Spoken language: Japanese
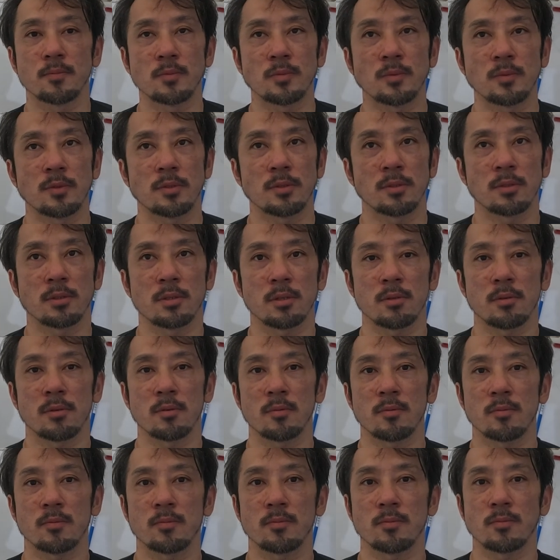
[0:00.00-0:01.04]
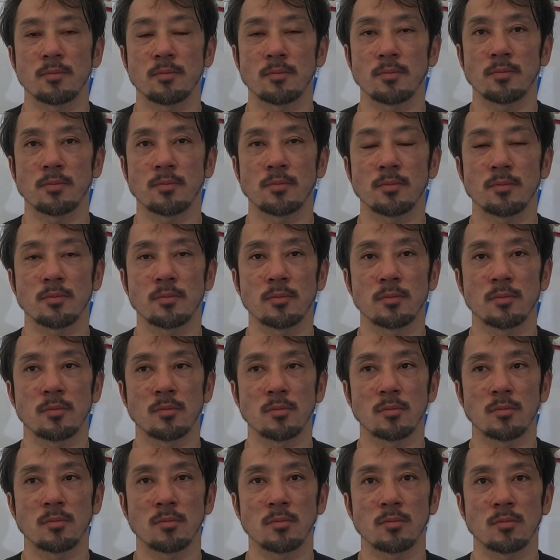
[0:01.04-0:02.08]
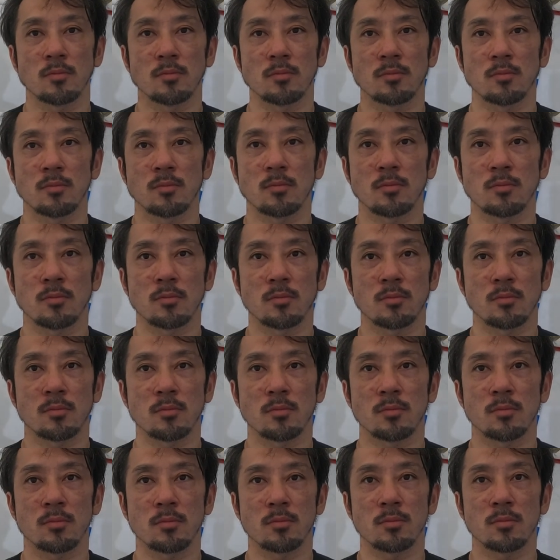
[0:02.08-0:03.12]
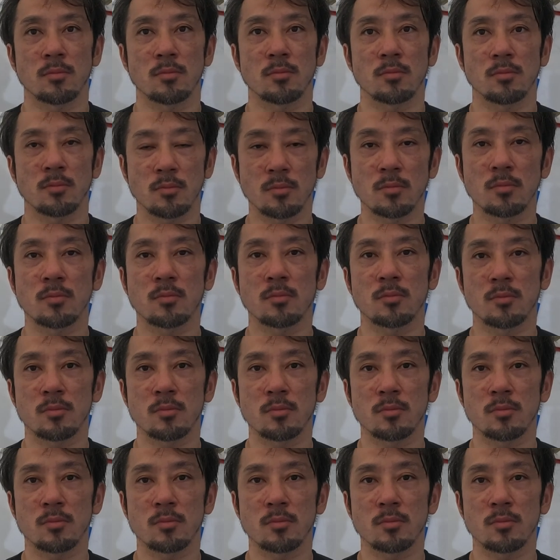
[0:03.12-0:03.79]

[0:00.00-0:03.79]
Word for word: 夫です最後は、まあ、慎太郎さんを内から行って